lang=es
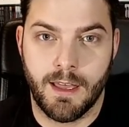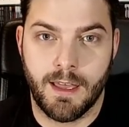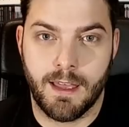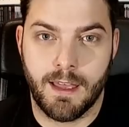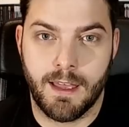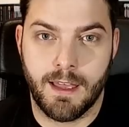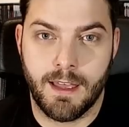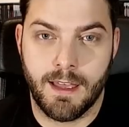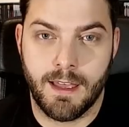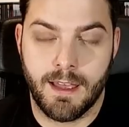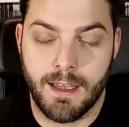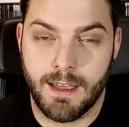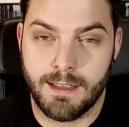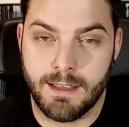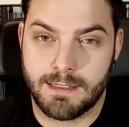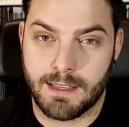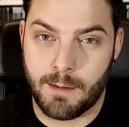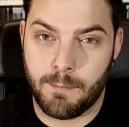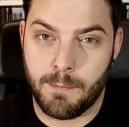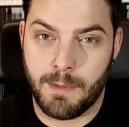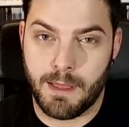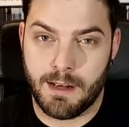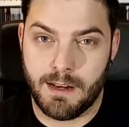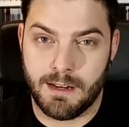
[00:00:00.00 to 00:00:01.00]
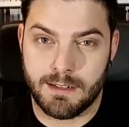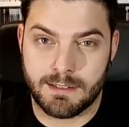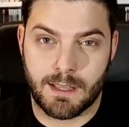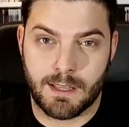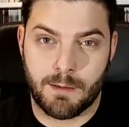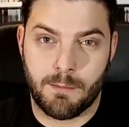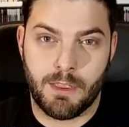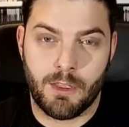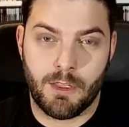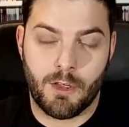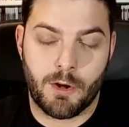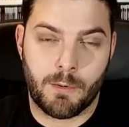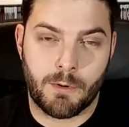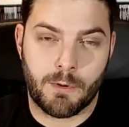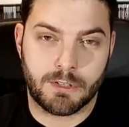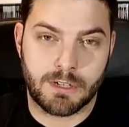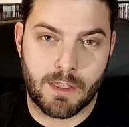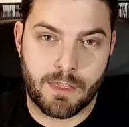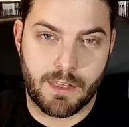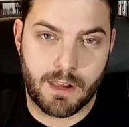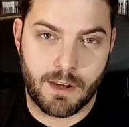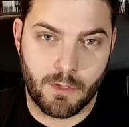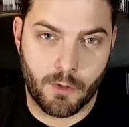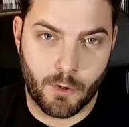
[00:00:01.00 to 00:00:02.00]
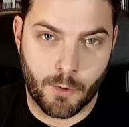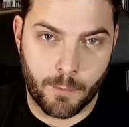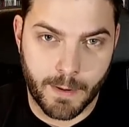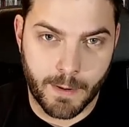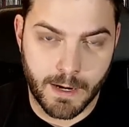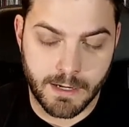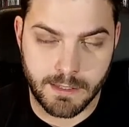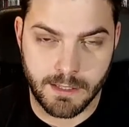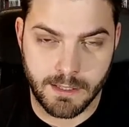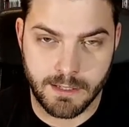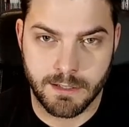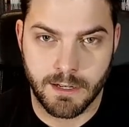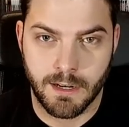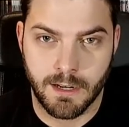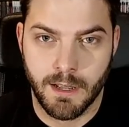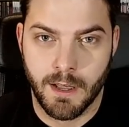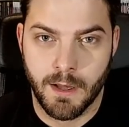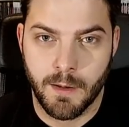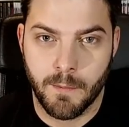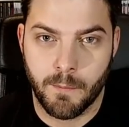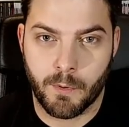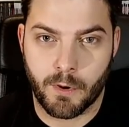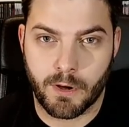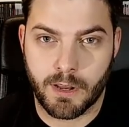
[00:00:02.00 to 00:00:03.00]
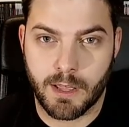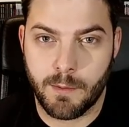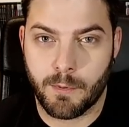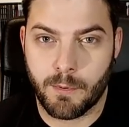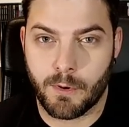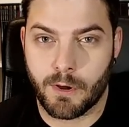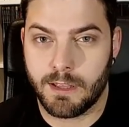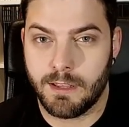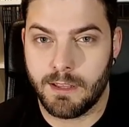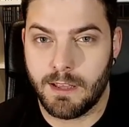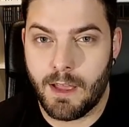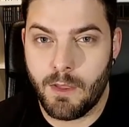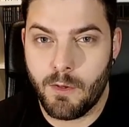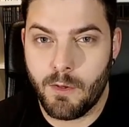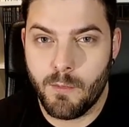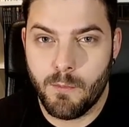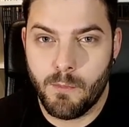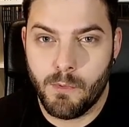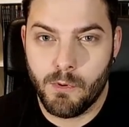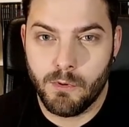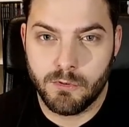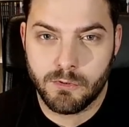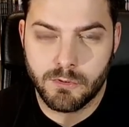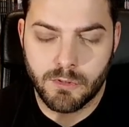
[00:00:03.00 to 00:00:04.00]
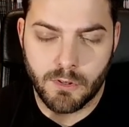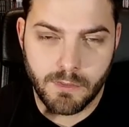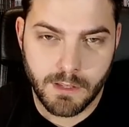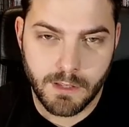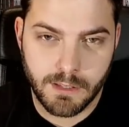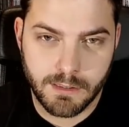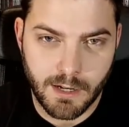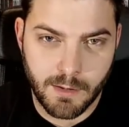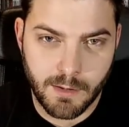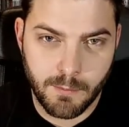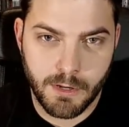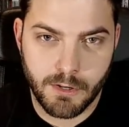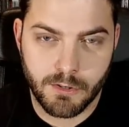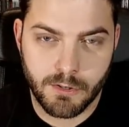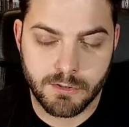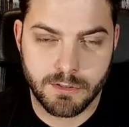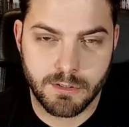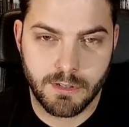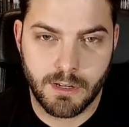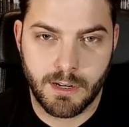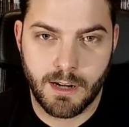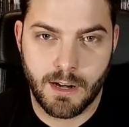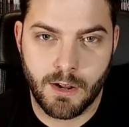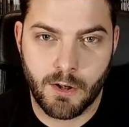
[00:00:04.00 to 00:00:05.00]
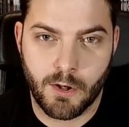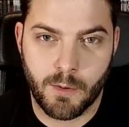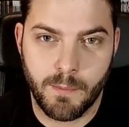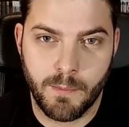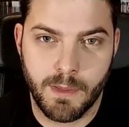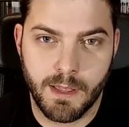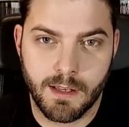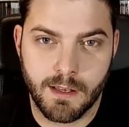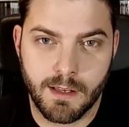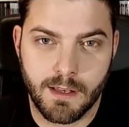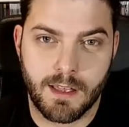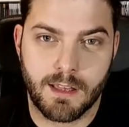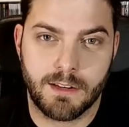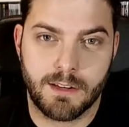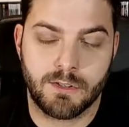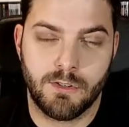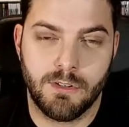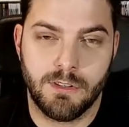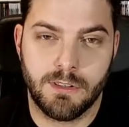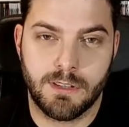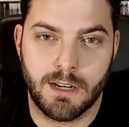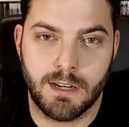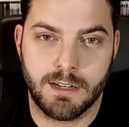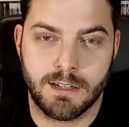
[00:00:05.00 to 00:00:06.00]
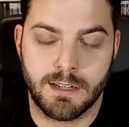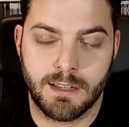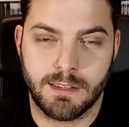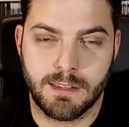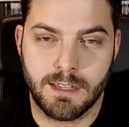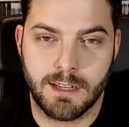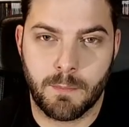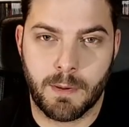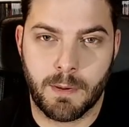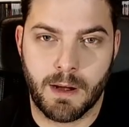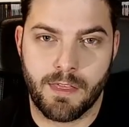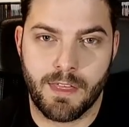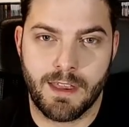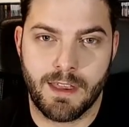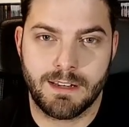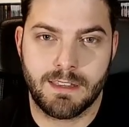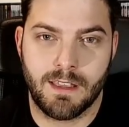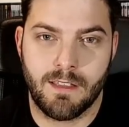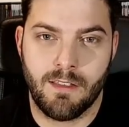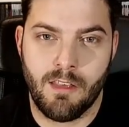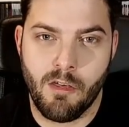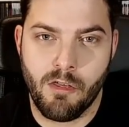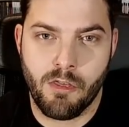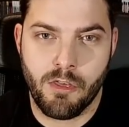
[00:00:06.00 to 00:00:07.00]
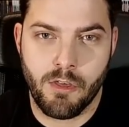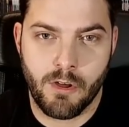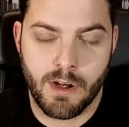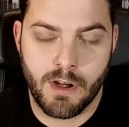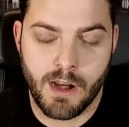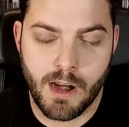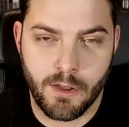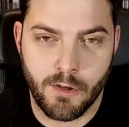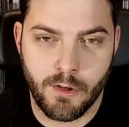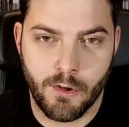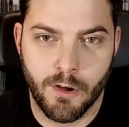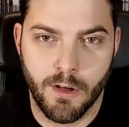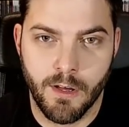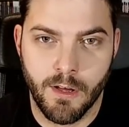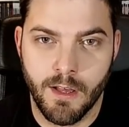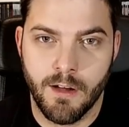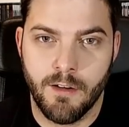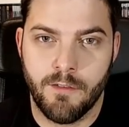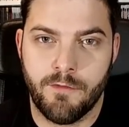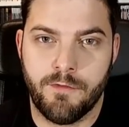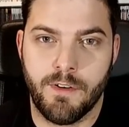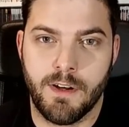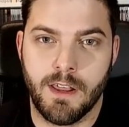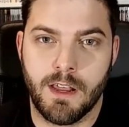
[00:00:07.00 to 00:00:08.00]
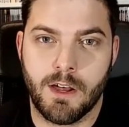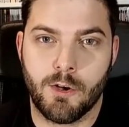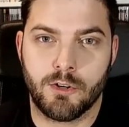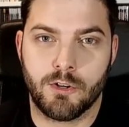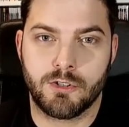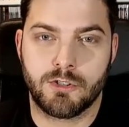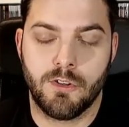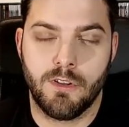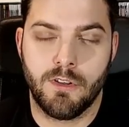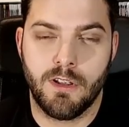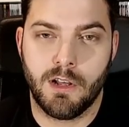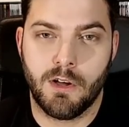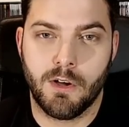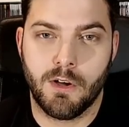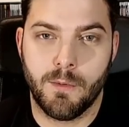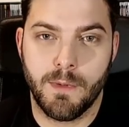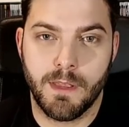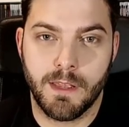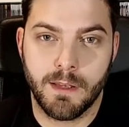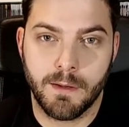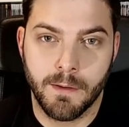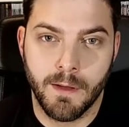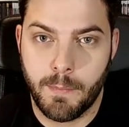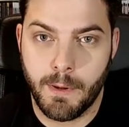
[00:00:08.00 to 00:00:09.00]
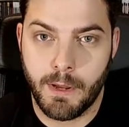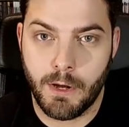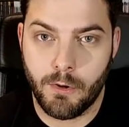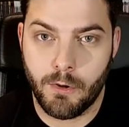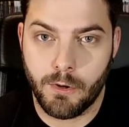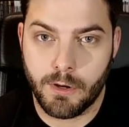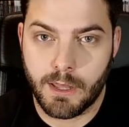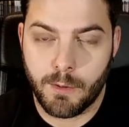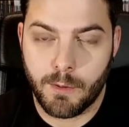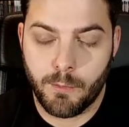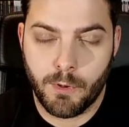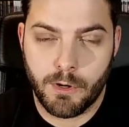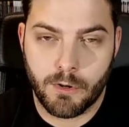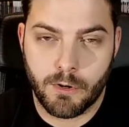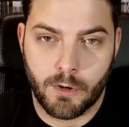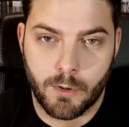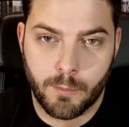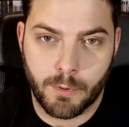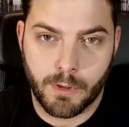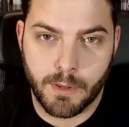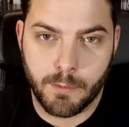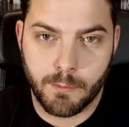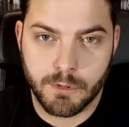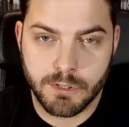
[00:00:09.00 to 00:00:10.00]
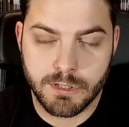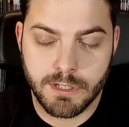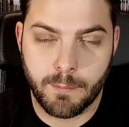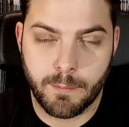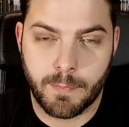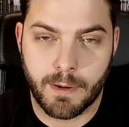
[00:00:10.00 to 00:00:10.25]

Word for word: Eh, también este vídeo lo vamos a hacer en dos partes. ¿Por qué? Porque hay un montón de términos en el cómic que son interesantes para hacer este diccionario fricoso del cómic, pero que bueno, lo podemos